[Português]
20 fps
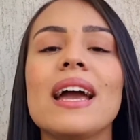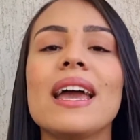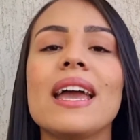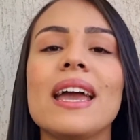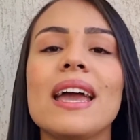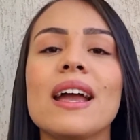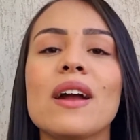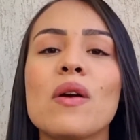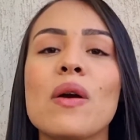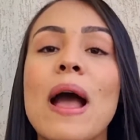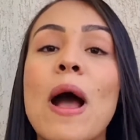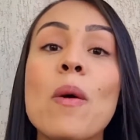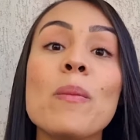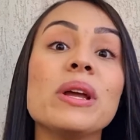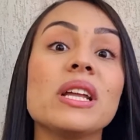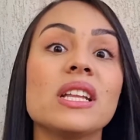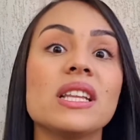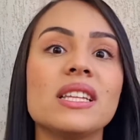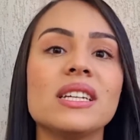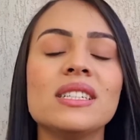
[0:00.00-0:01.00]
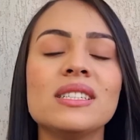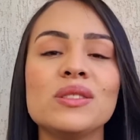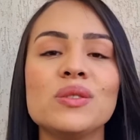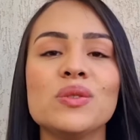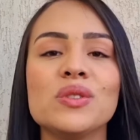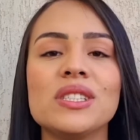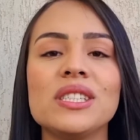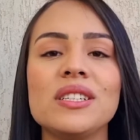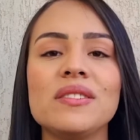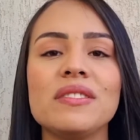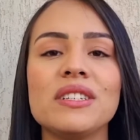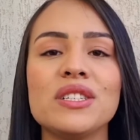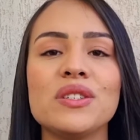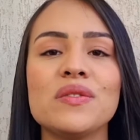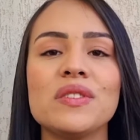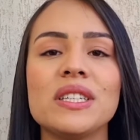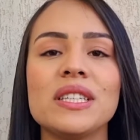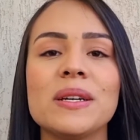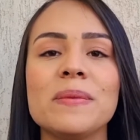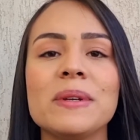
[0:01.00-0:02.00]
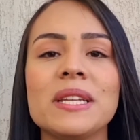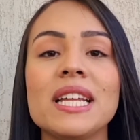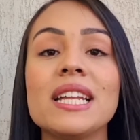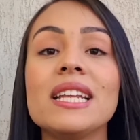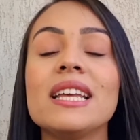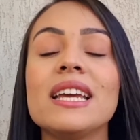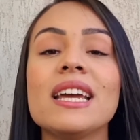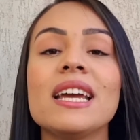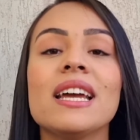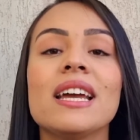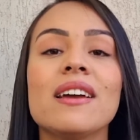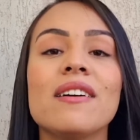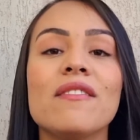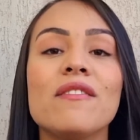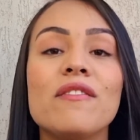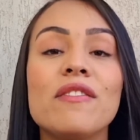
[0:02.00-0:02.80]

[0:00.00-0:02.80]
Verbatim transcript: É, aumentando os níveis de vitamina D,